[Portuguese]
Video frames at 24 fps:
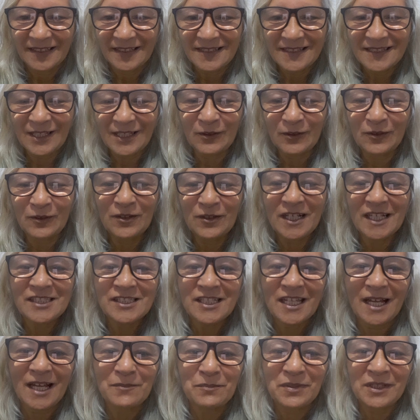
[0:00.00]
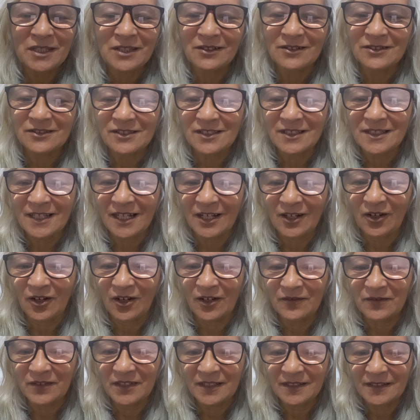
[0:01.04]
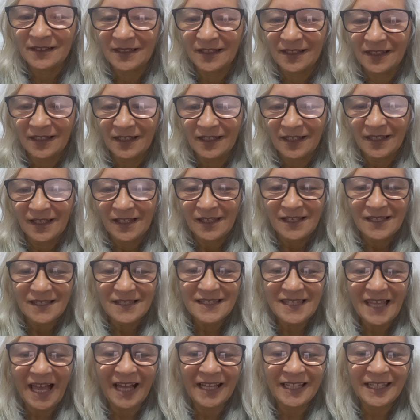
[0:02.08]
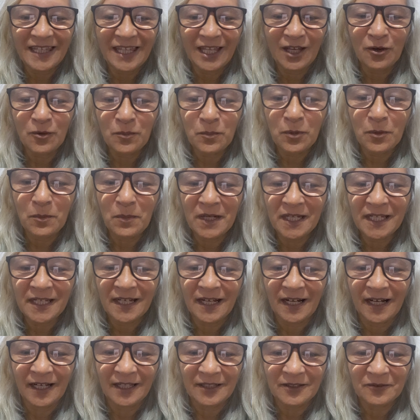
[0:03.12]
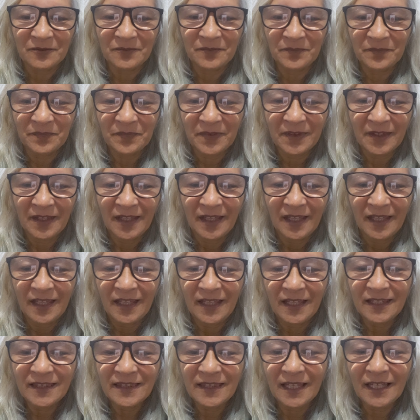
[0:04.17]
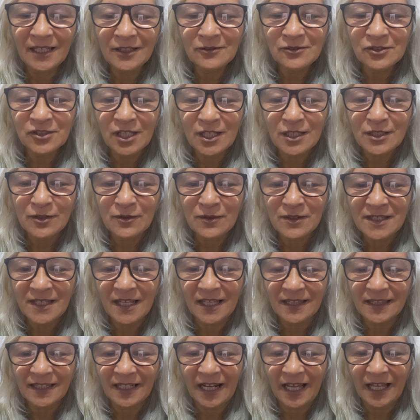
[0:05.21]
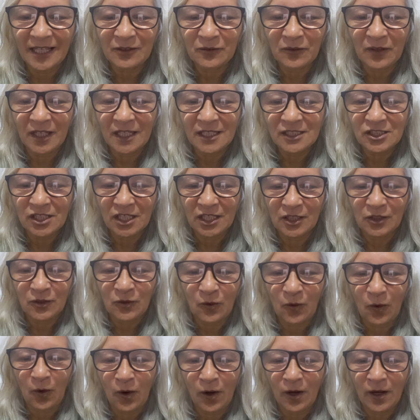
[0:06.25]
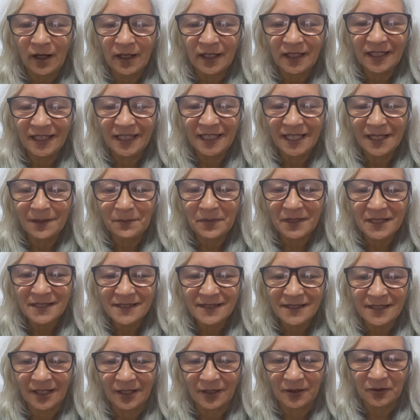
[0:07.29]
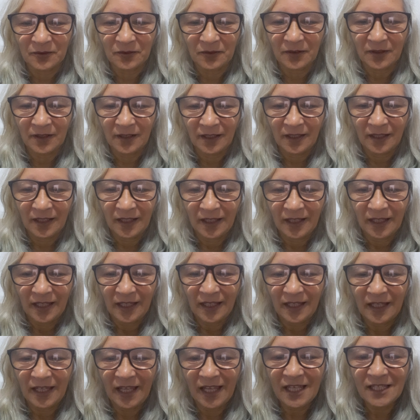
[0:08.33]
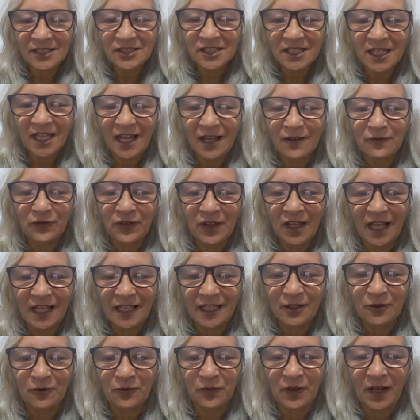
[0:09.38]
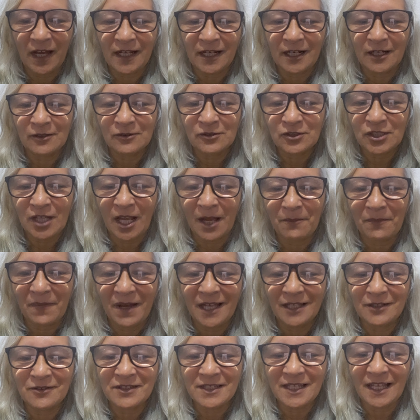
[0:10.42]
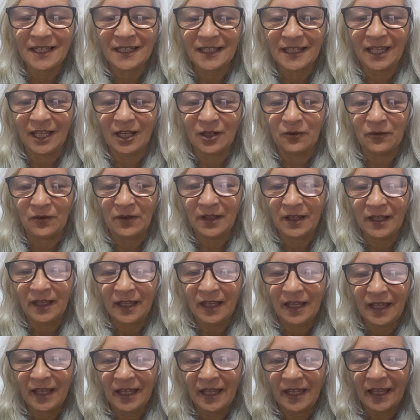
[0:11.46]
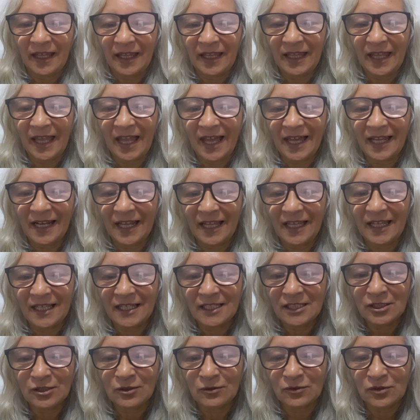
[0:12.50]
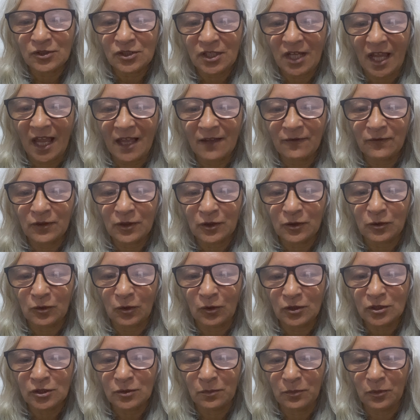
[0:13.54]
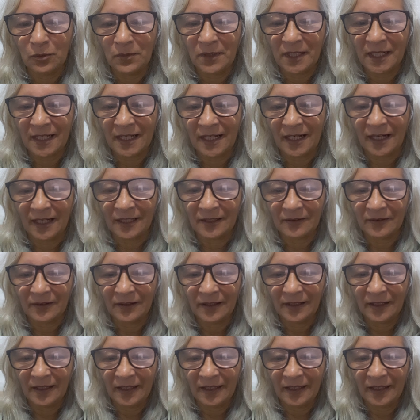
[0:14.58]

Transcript: São Lucas, capítulo 19. Zaqueu publicano. E tendo Jesus entrado em Jericó, ia passando. E eis que havia ali um varão chamado Zaqueu e era este um chefe dos publicanos,